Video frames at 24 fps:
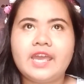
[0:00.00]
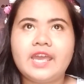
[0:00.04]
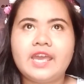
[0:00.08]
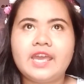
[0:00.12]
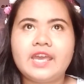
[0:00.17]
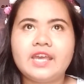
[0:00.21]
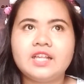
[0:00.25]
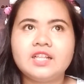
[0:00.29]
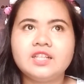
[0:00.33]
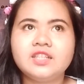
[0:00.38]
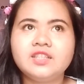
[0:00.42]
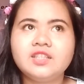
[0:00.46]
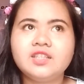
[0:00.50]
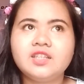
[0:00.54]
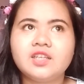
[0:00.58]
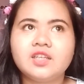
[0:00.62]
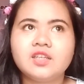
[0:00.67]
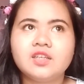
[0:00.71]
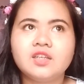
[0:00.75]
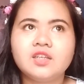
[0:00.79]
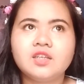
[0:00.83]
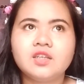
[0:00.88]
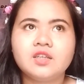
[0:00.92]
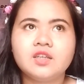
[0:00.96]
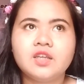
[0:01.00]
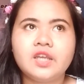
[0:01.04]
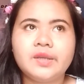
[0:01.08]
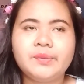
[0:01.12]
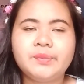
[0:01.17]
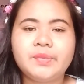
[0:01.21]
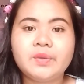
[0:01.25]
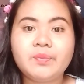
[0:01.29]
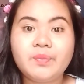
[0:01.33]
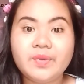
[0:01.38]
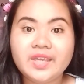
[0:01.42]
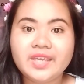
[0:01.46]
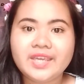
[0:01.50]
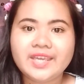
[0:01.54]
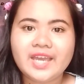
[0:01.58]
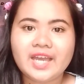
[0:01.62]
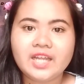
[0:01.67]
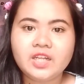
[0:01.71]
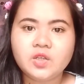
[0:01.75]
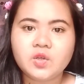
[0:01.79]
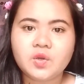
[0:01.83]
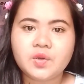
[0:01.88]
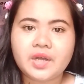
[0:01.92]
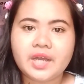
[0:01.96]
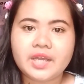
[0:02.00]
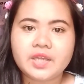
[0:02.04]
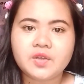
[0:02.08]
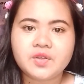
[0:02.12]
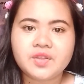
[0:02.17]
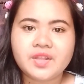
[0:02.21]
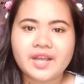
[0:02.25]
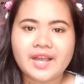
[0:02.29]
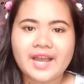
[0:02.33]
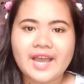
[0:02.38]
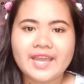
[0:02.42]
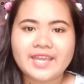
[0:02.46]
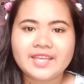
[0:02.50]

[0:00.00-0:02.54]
and bibigyan ko kayo ng